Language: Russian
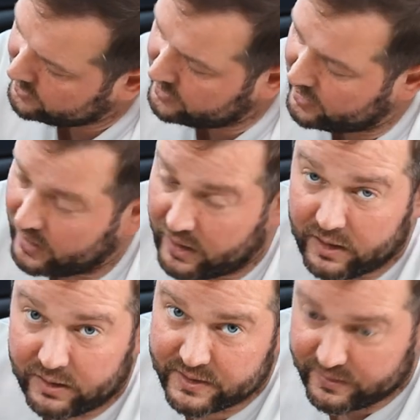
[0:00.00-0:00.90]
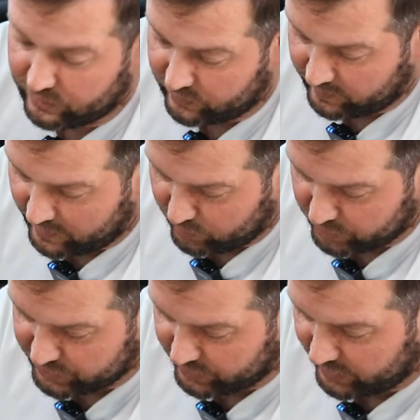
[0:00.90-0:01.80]
для голосового
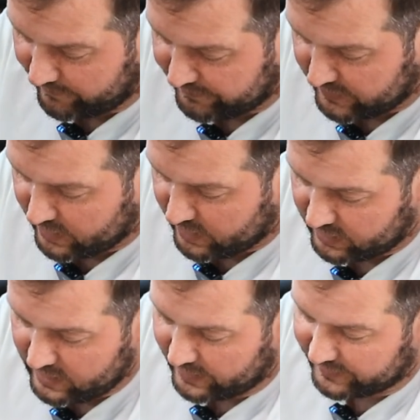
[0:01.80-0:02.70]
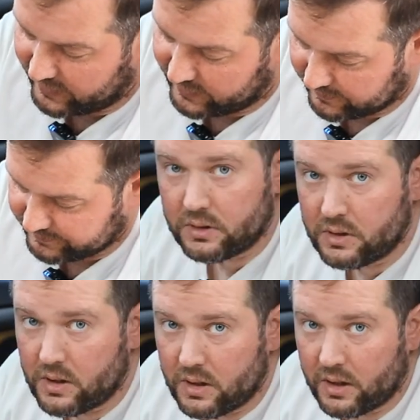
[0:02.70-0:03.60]
помощника и антенна.
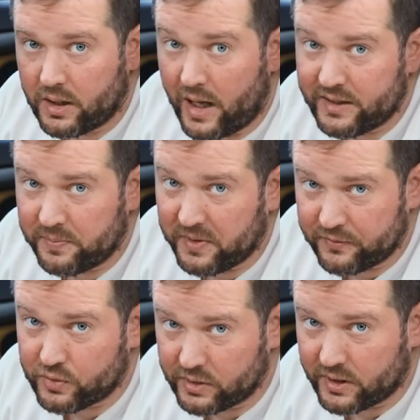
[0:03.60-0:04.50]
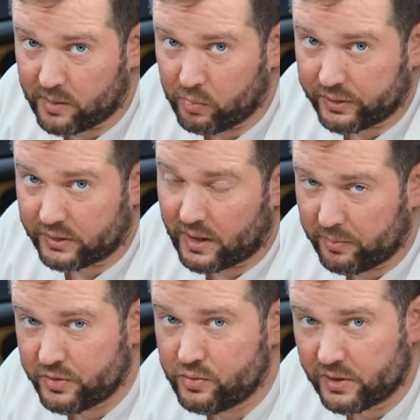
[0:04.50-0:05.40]
Как теперь все это работает?
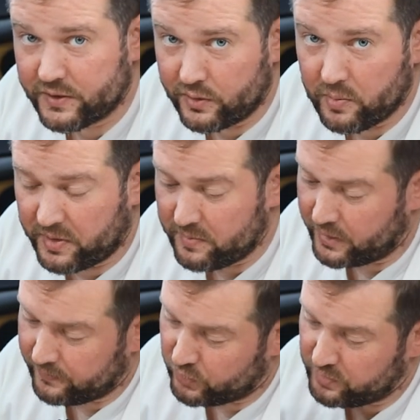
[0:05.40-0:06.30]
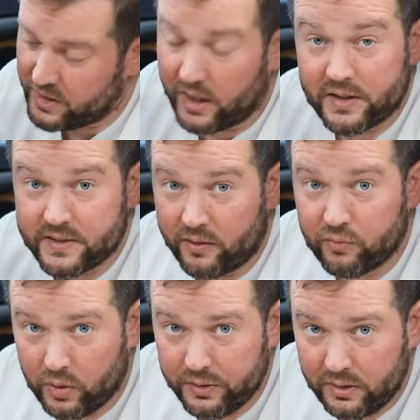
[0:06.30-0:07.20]
Объясню на своем примере. У меня есть
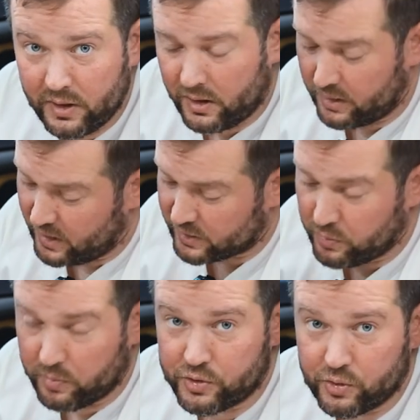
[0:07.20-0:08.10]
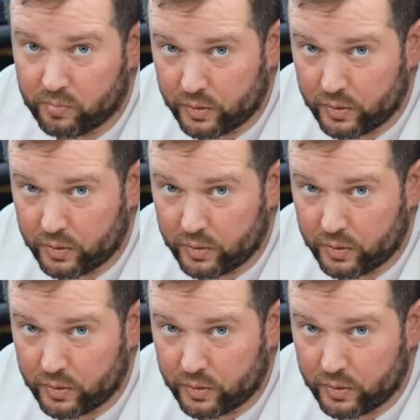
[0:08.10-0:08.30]
iPhone, я с помощью